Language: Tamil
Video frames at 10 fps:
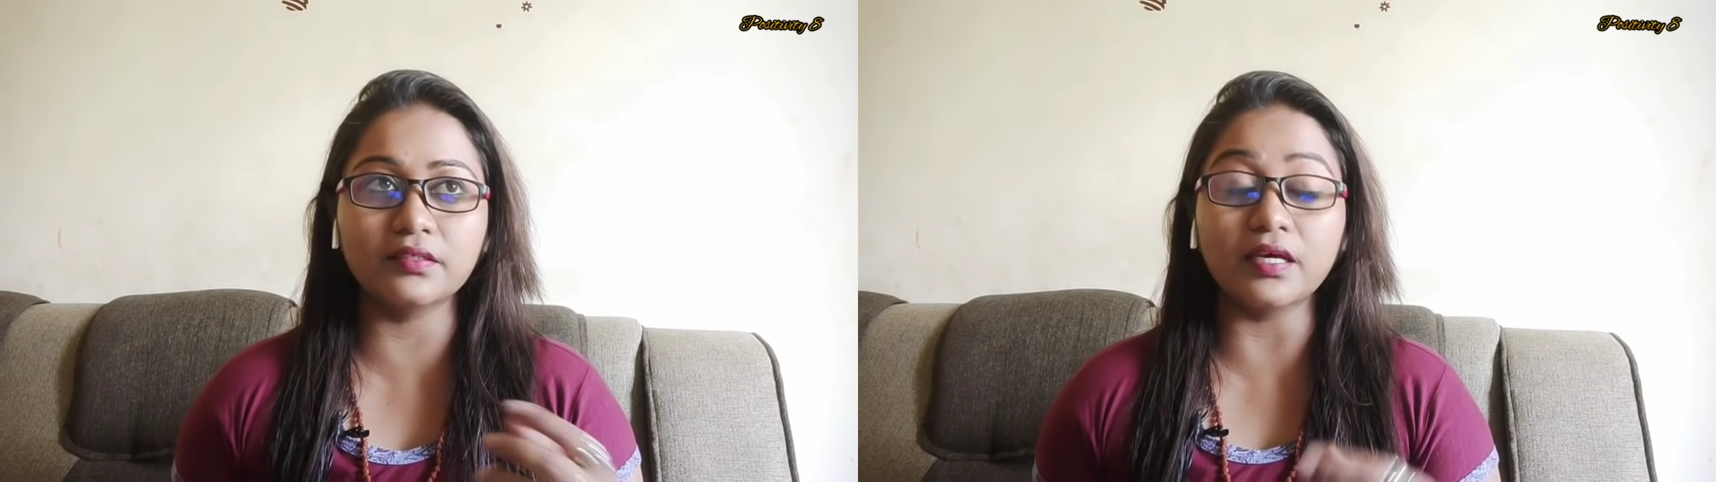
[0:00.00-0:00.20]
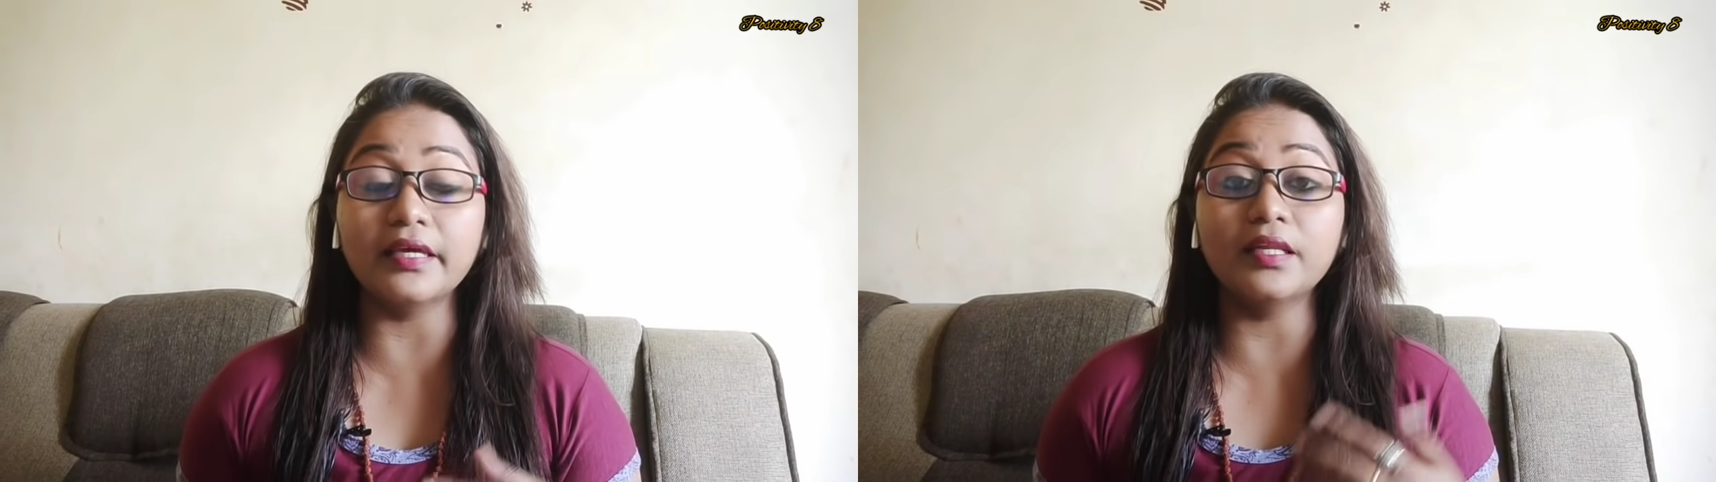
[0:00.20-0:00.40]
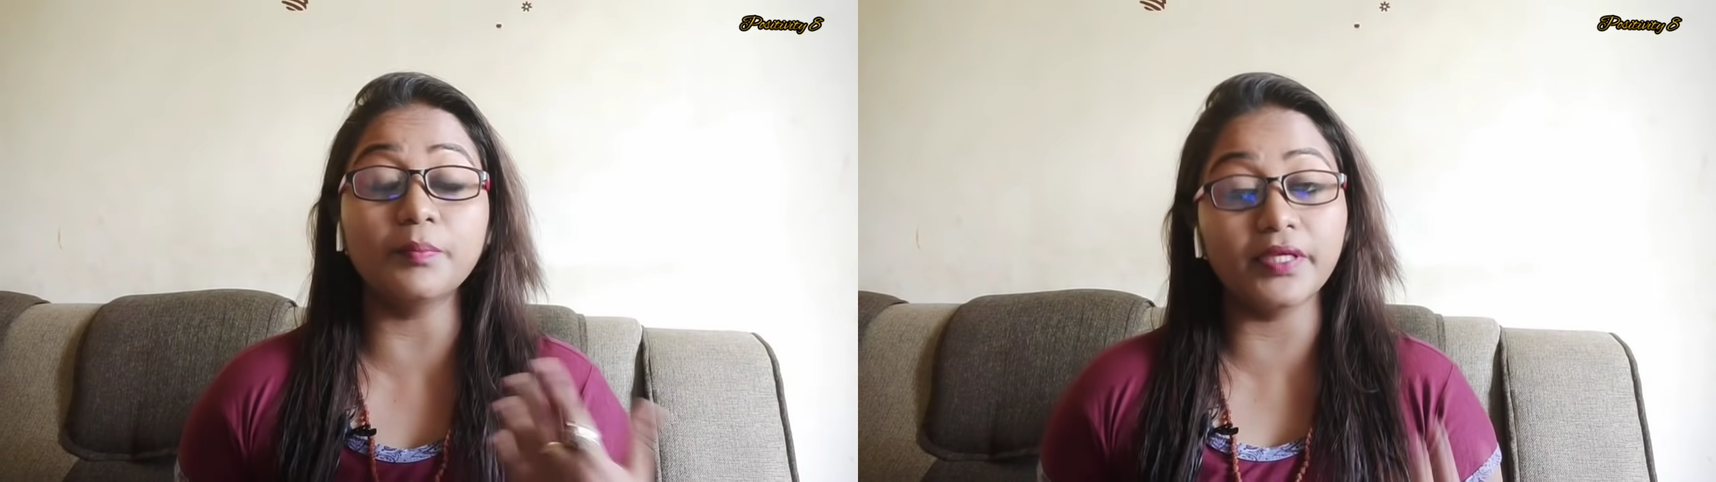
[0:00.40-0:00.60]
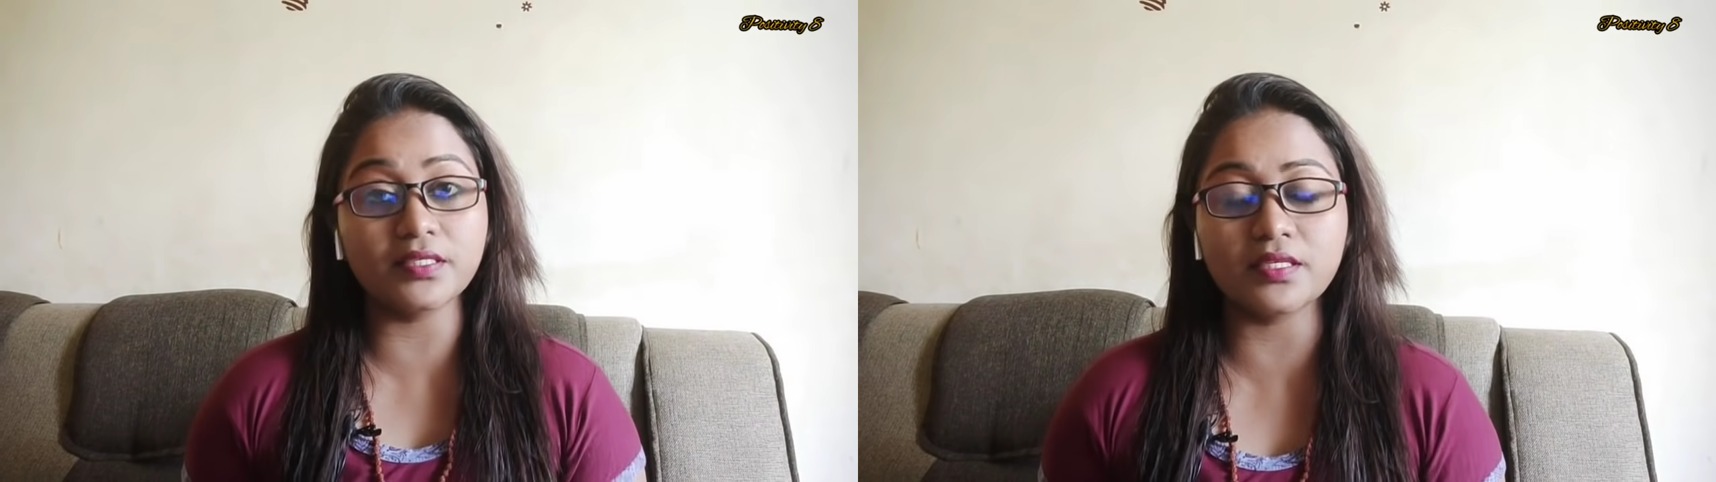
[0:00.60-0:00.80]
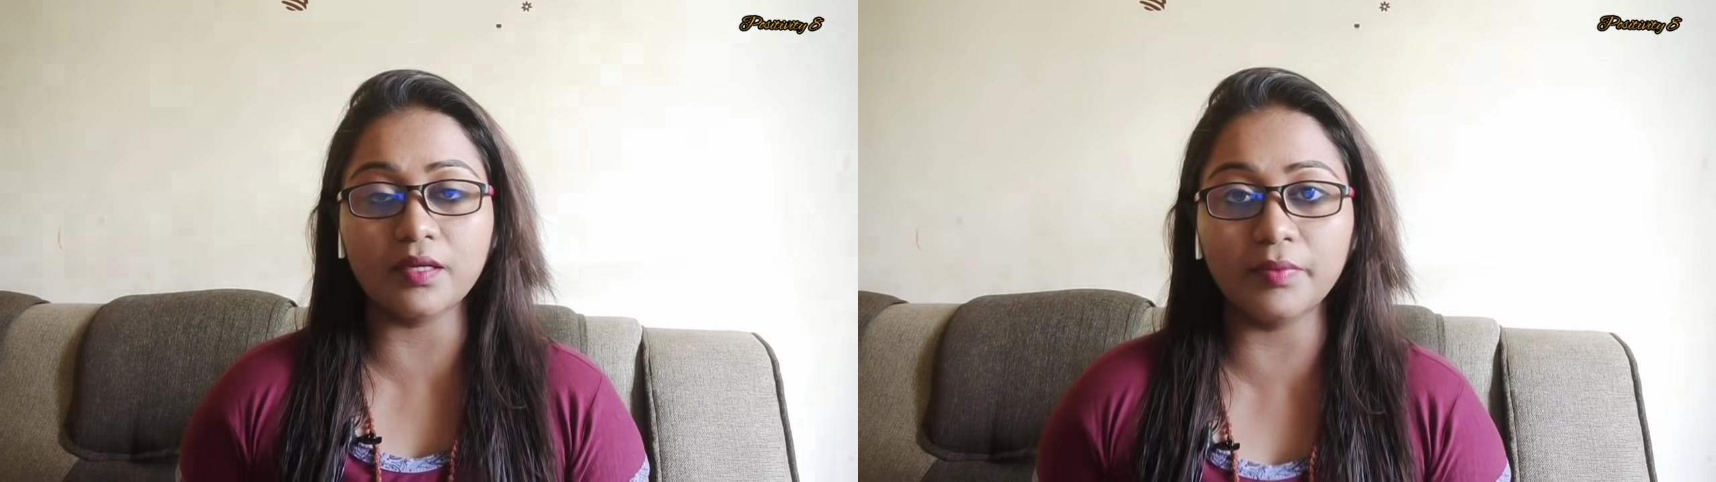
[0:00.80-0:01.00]
நான் என்ன
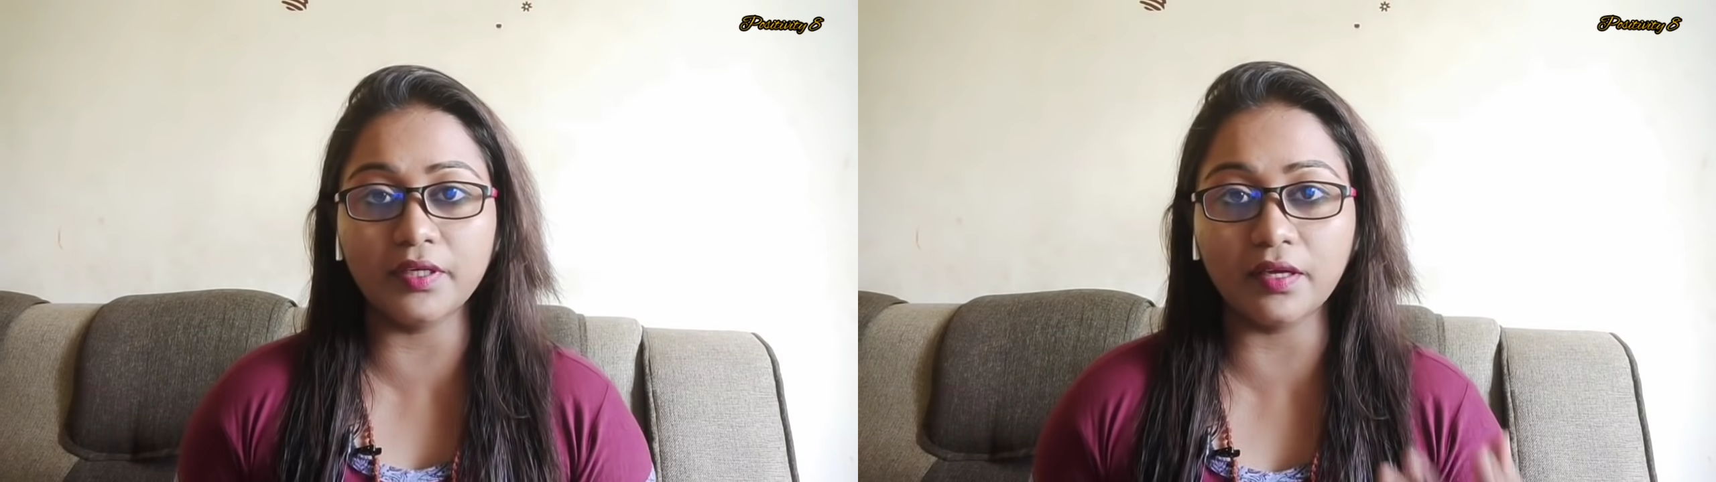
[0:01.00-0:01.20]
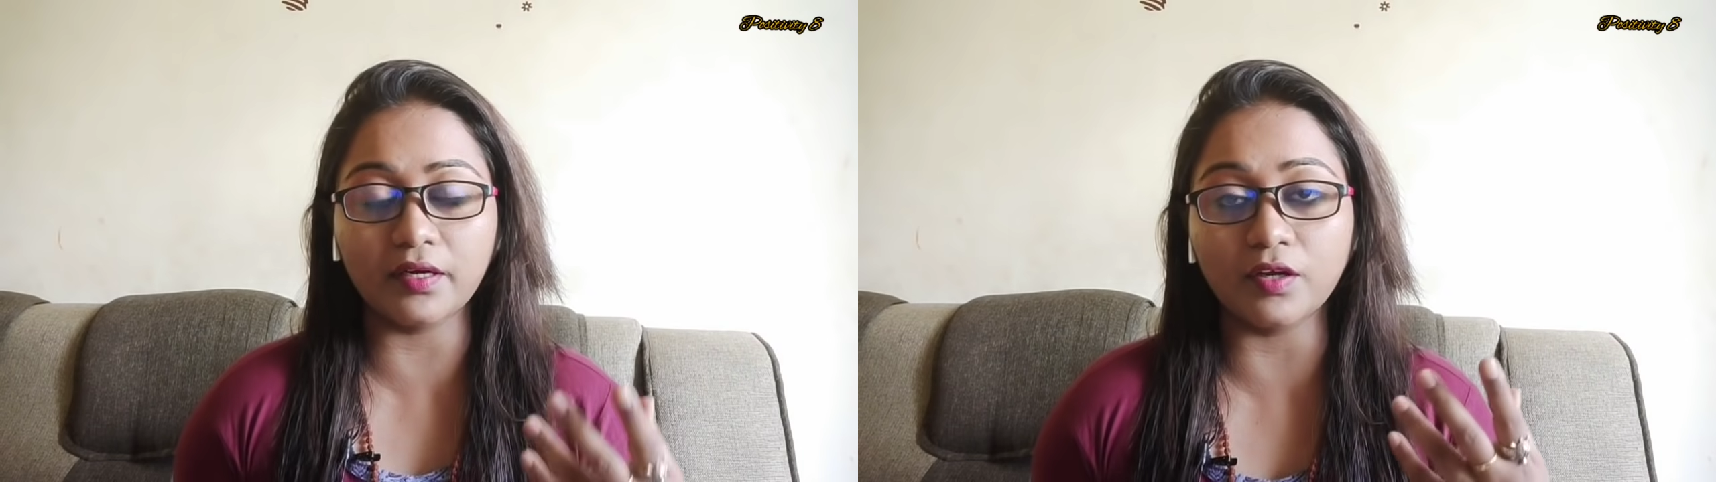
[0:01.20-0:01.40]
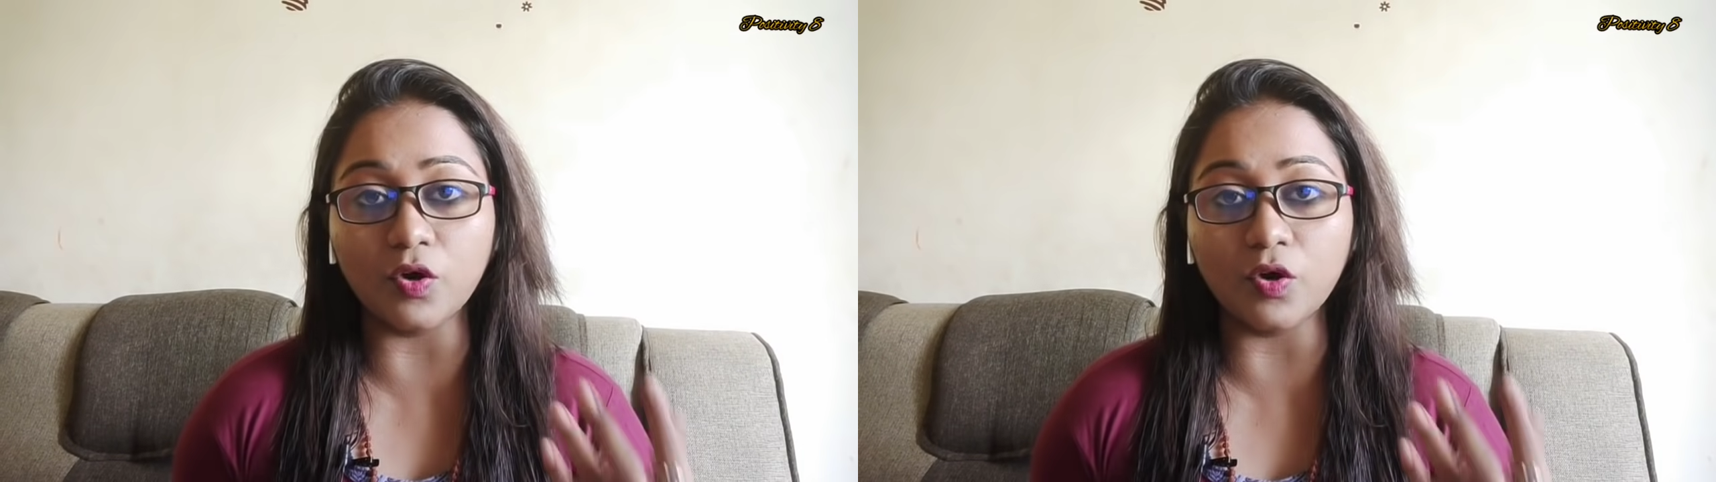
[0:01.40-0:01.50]
பேசுகிறேன் அப்படிங்கிற